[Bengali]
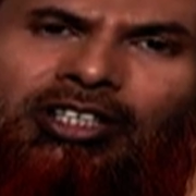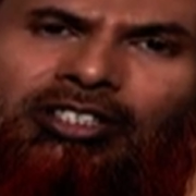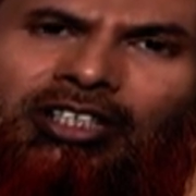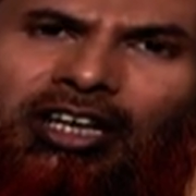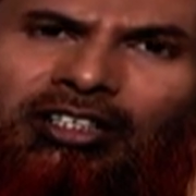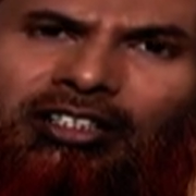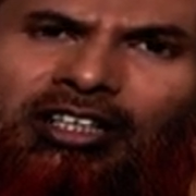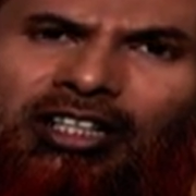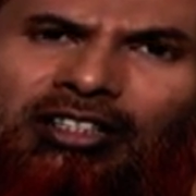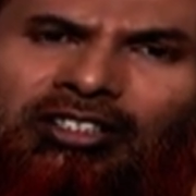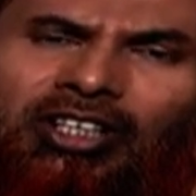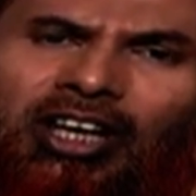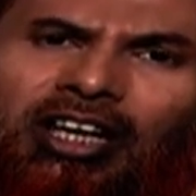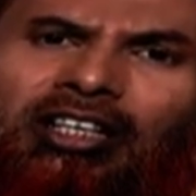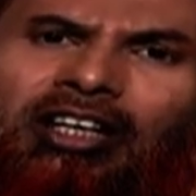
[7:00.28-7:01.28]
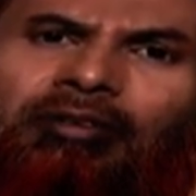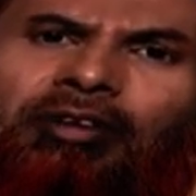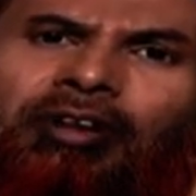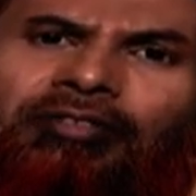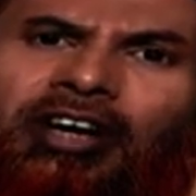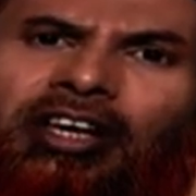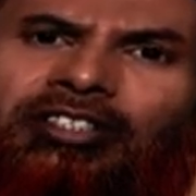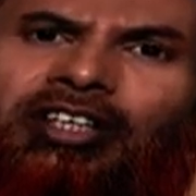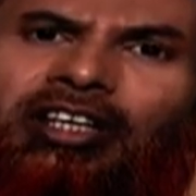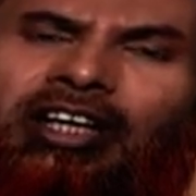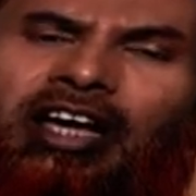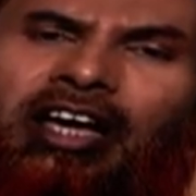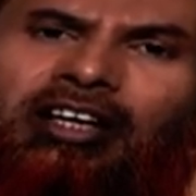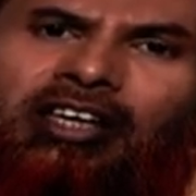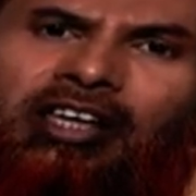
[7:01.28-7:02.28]
তো এই যে জান্নাত জাহান নামের
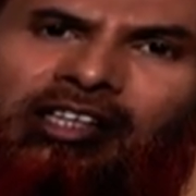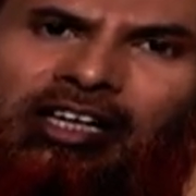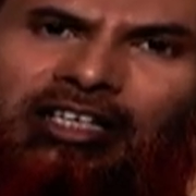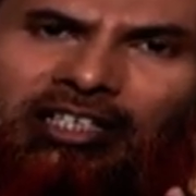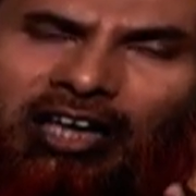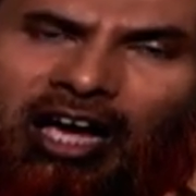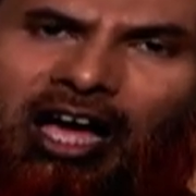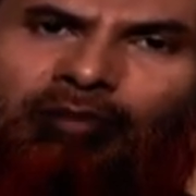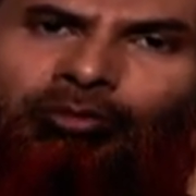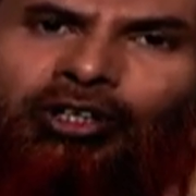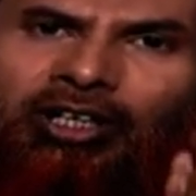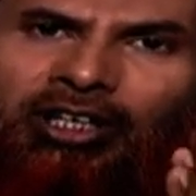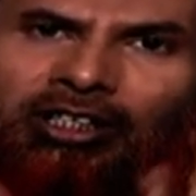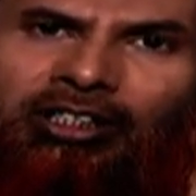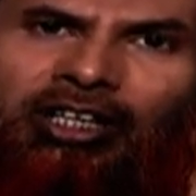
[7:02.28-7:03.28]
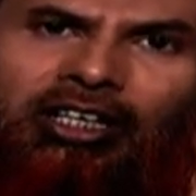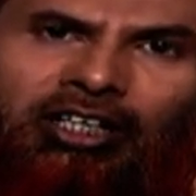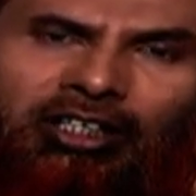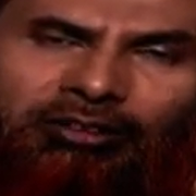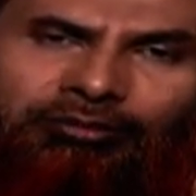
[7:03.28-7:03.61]
ফায়সালা এটি আমলের